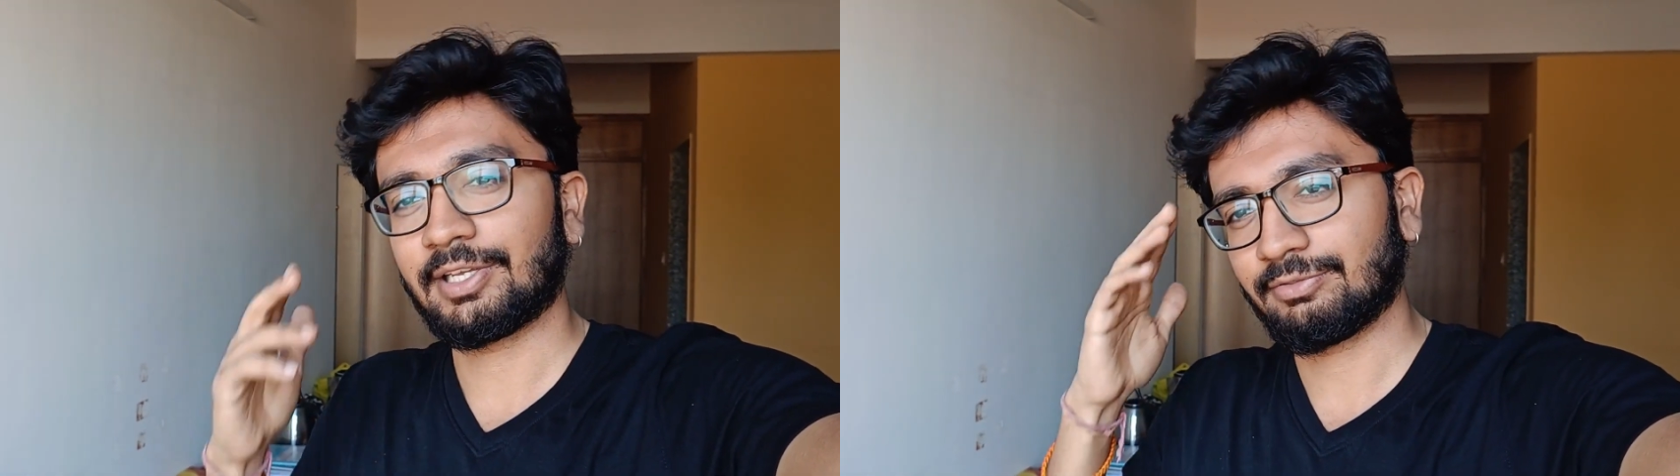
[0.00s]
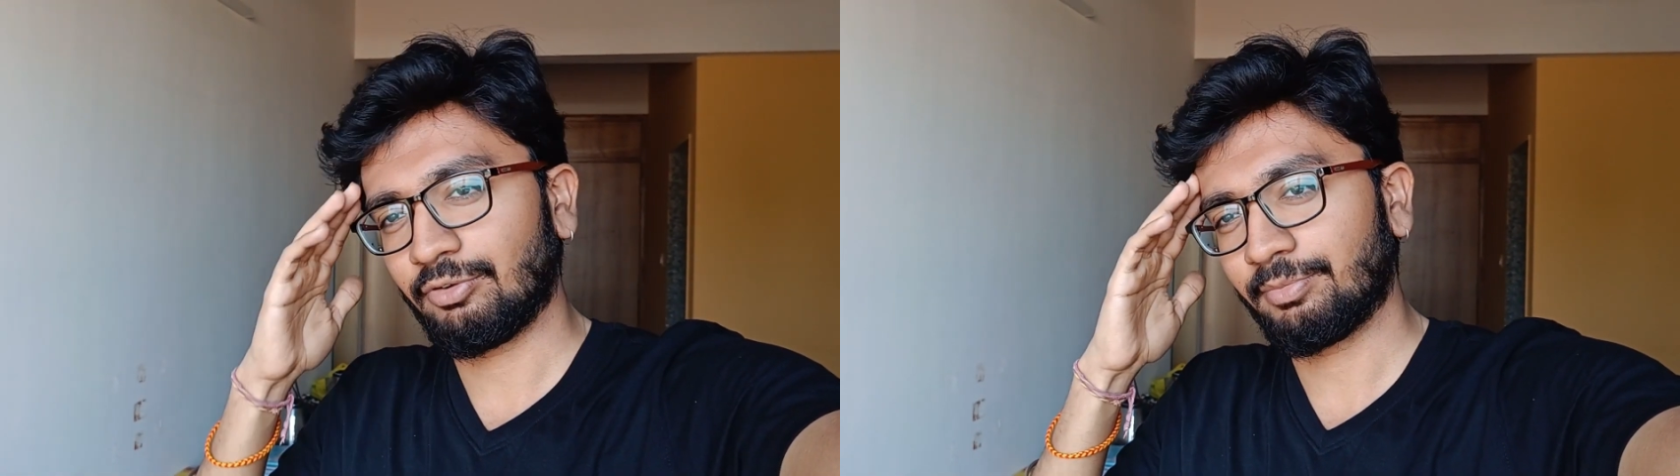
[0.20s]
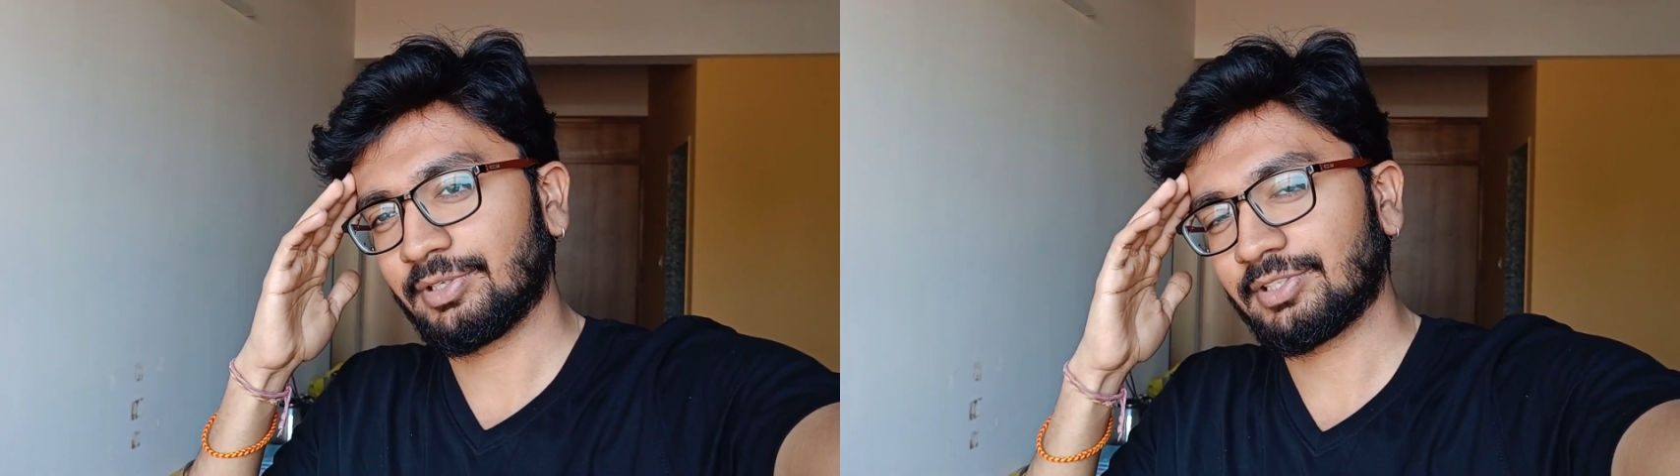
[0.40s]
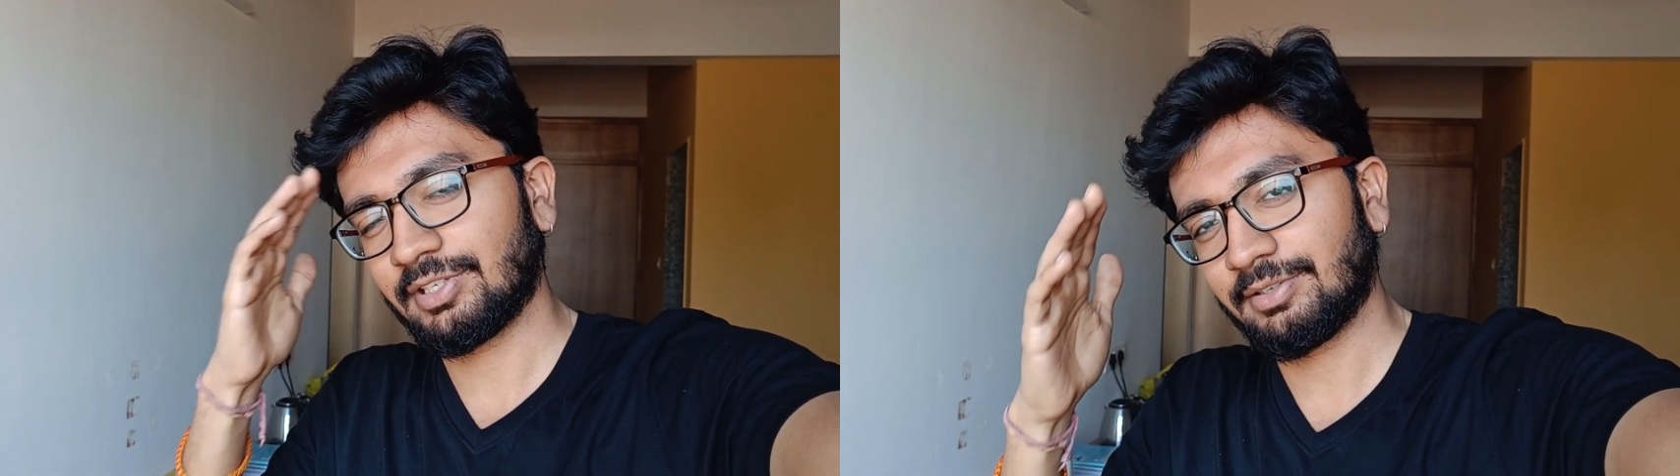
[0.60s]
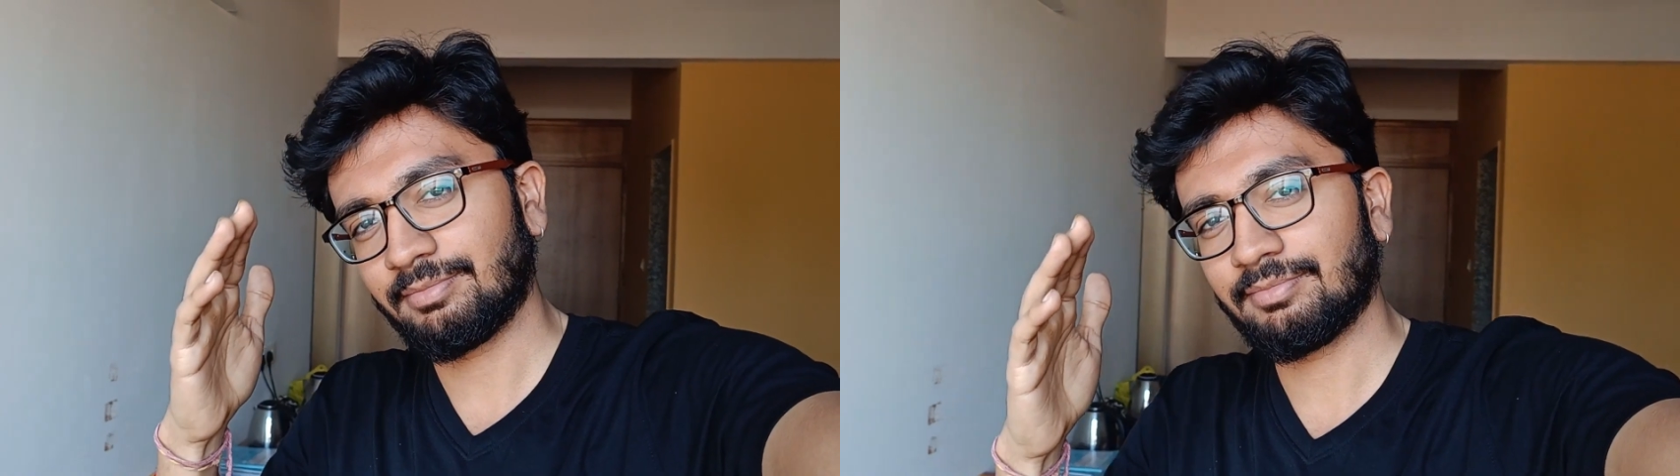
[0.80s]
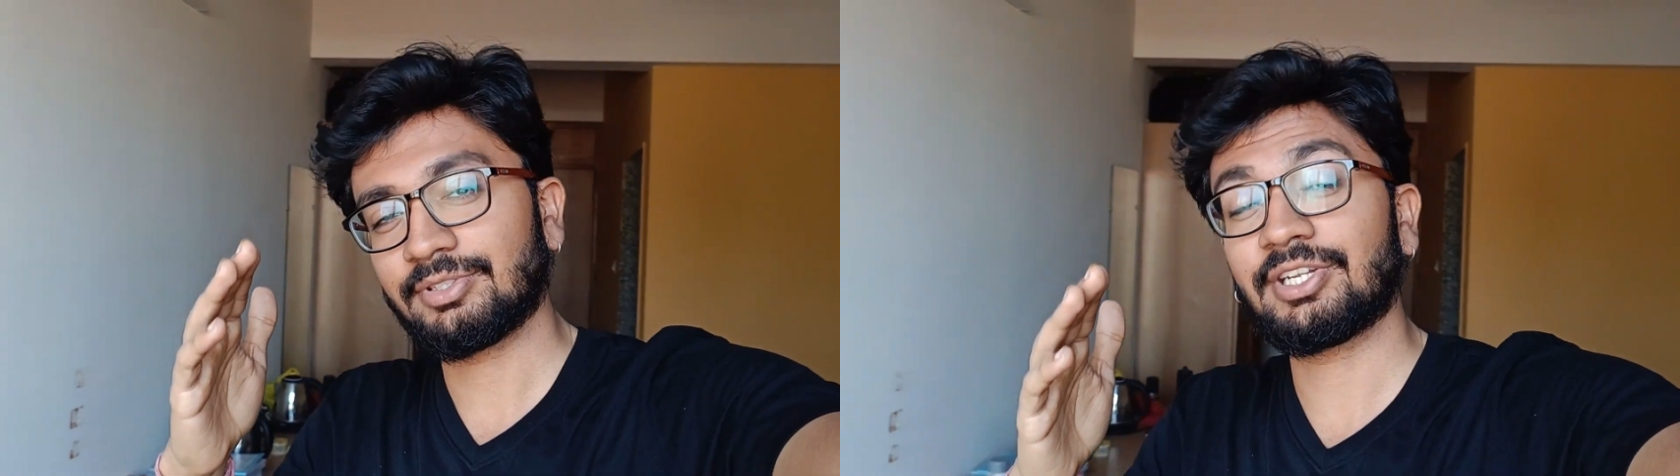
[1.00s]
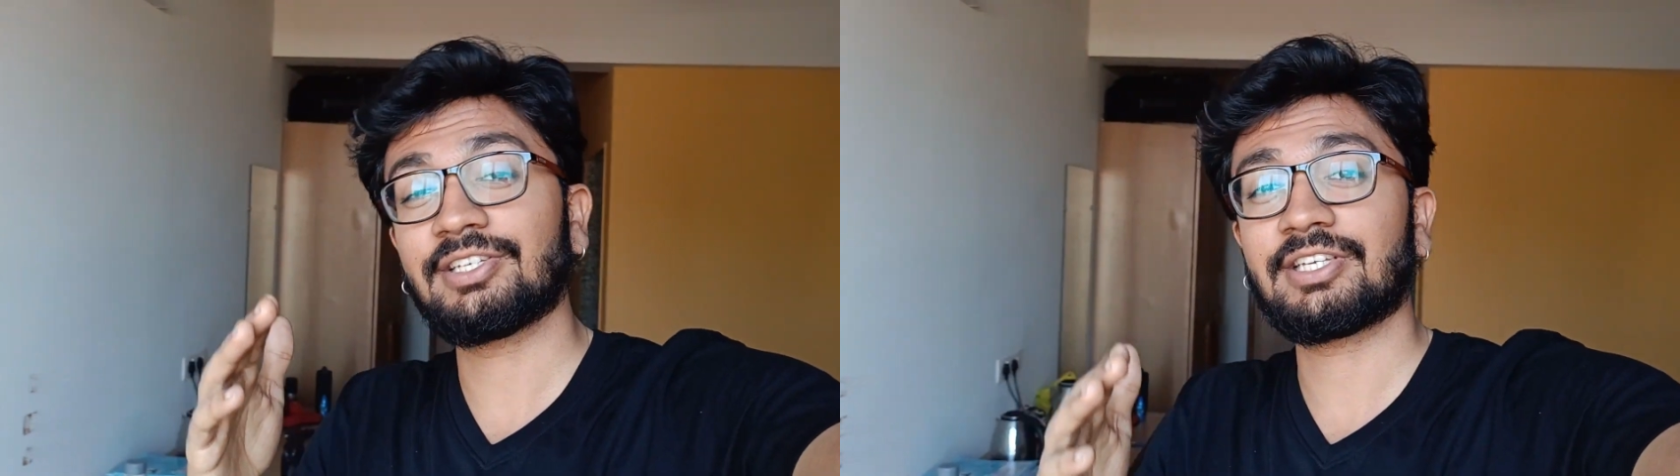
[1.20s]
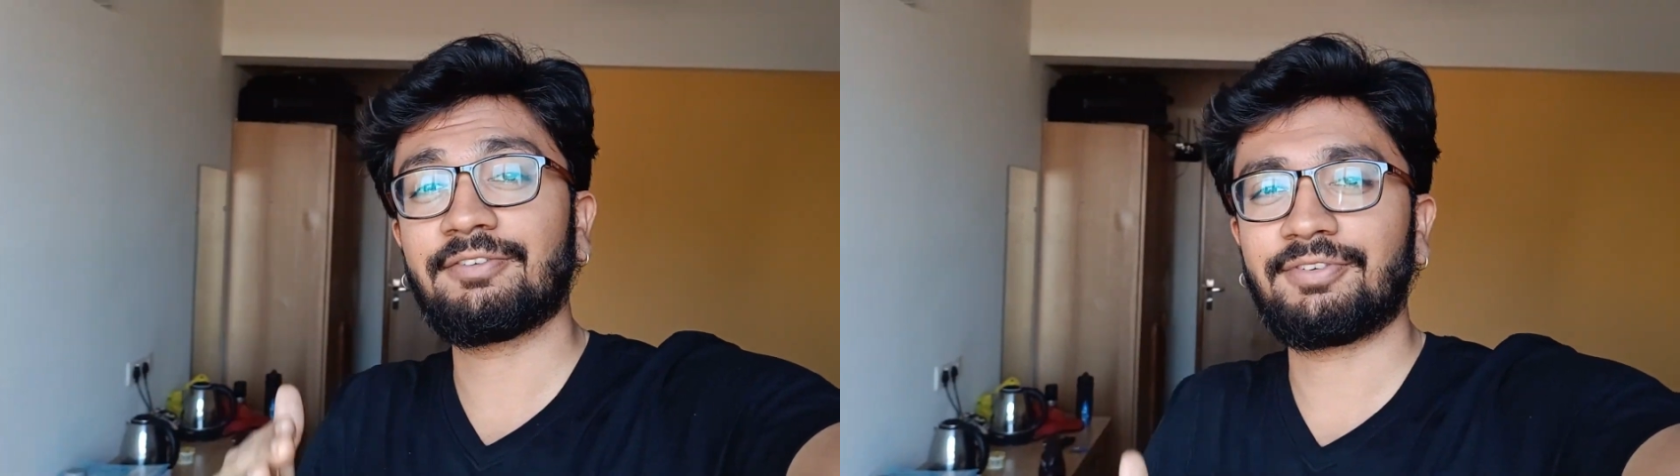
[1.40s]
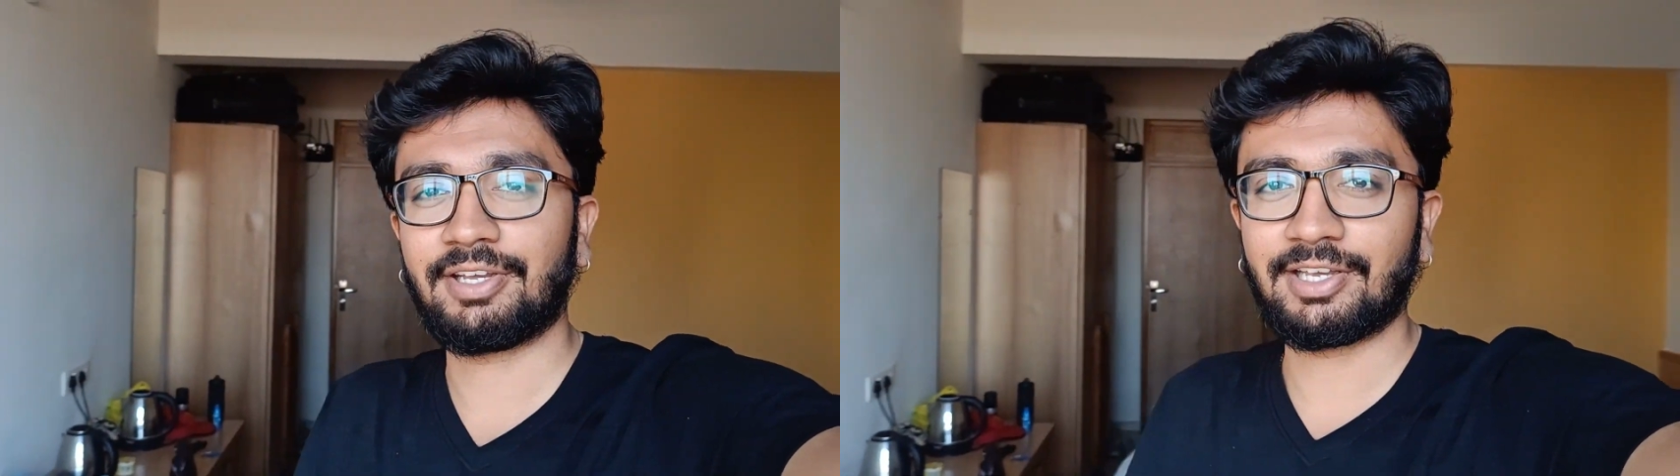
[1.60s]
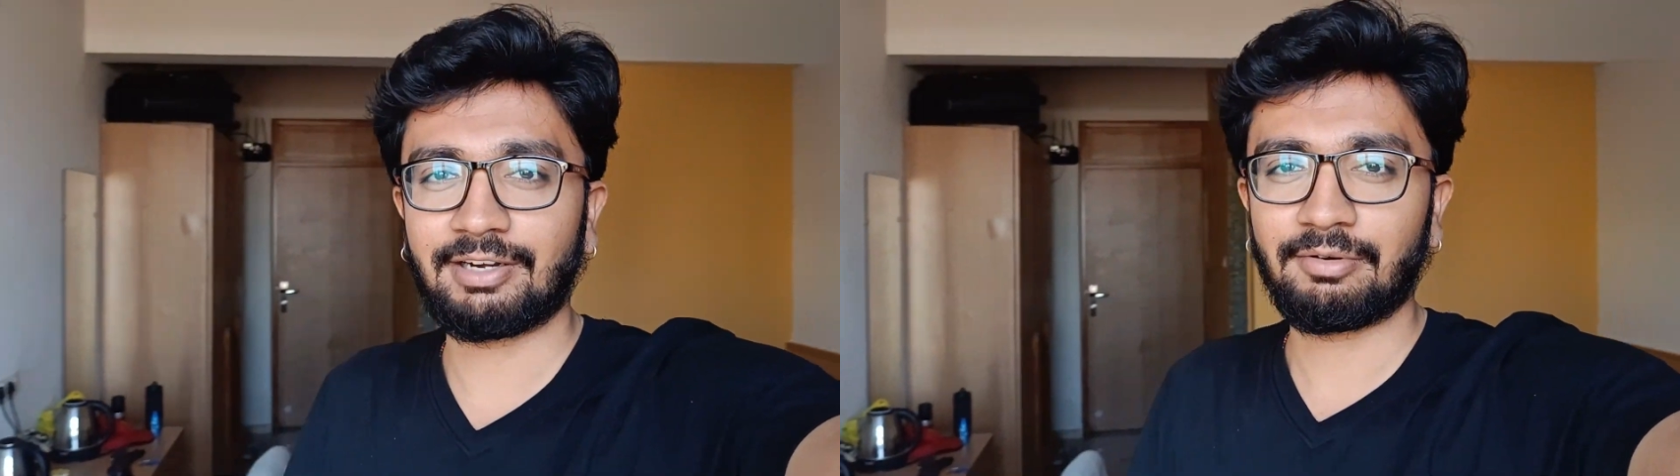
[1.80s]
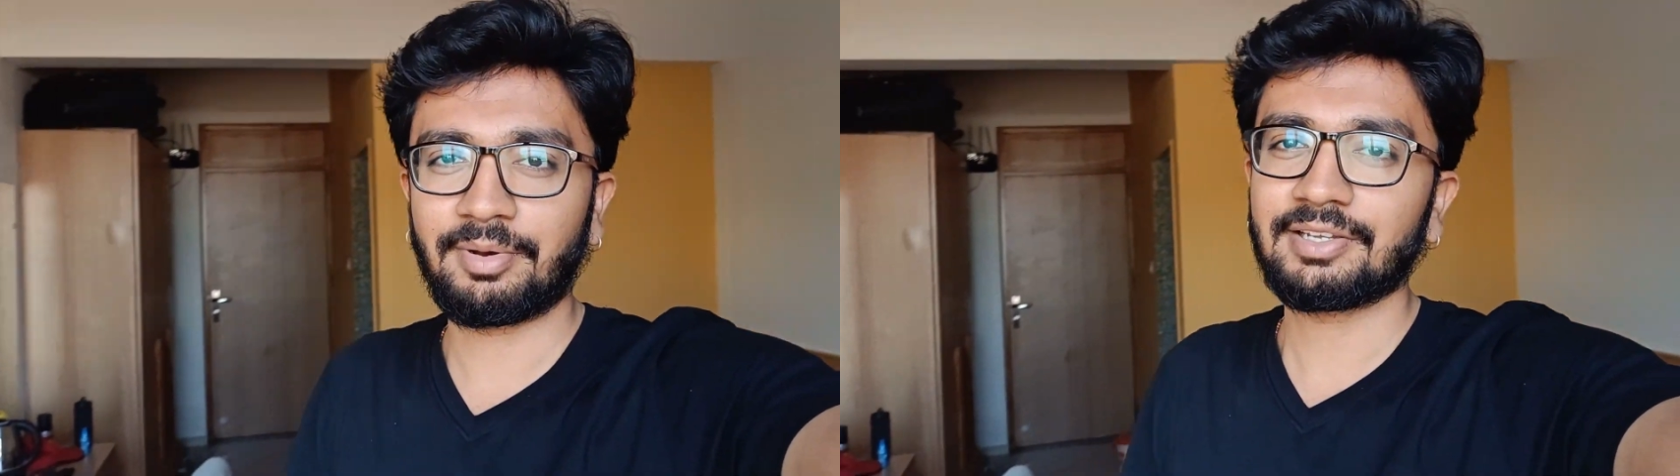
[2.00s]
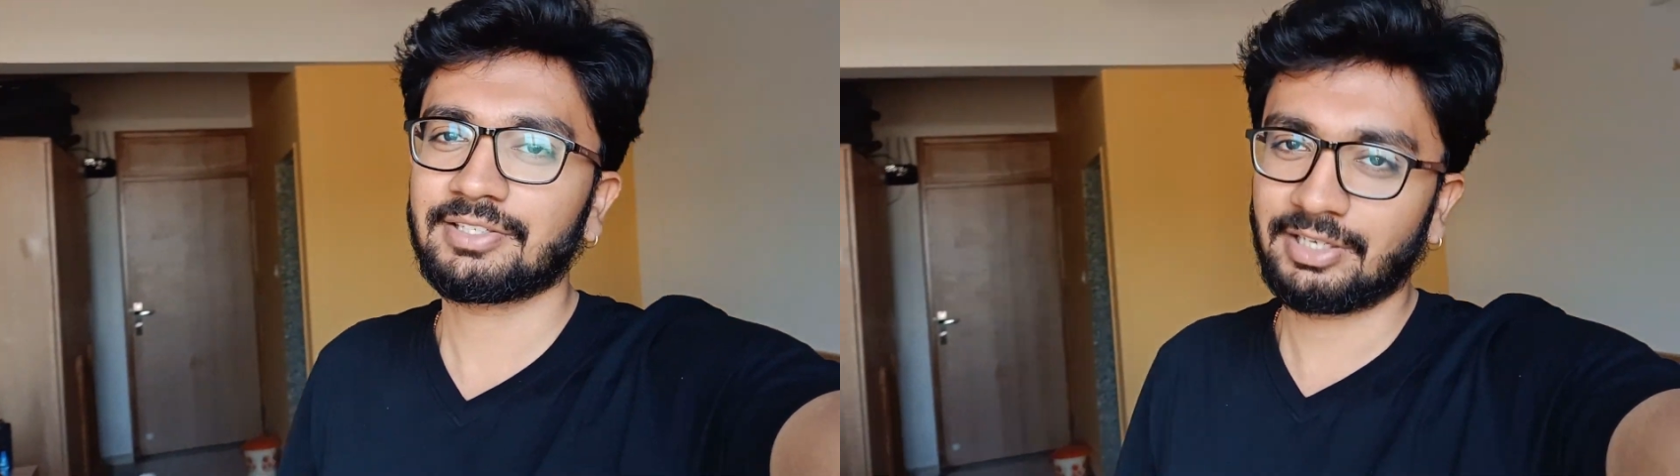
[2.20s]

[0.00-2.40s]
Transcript: नेक्स्ट ब्लॉग में स्टे सेफ टेक केयर बाय